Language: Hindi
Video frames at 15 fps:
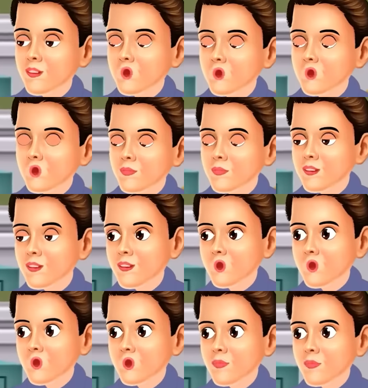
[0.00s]
क्या यार
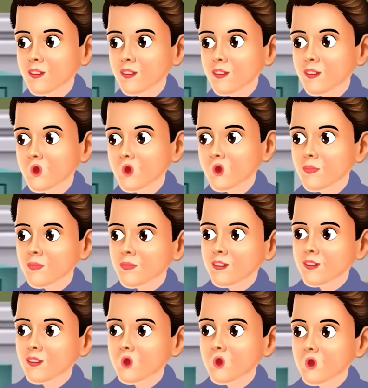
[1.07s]
भैया जब
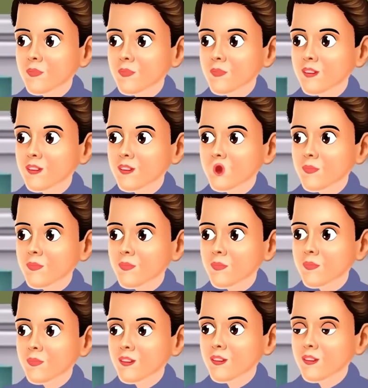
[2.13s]
देखो वही बात
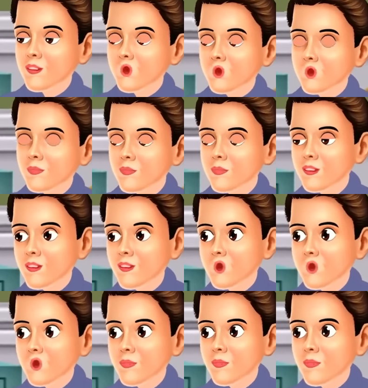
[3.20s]
आप पराठे खाओ ना
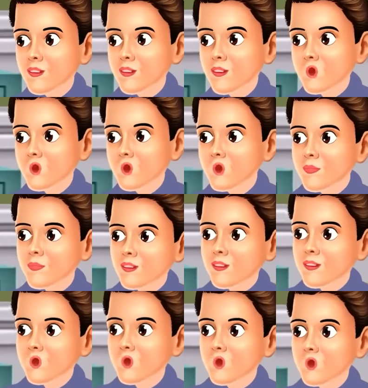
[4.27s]
और मुझे भी
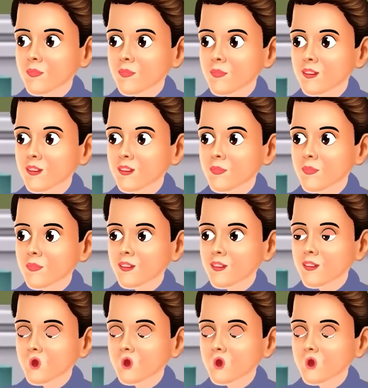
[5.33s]
शांति के साथ पराठे खाने दो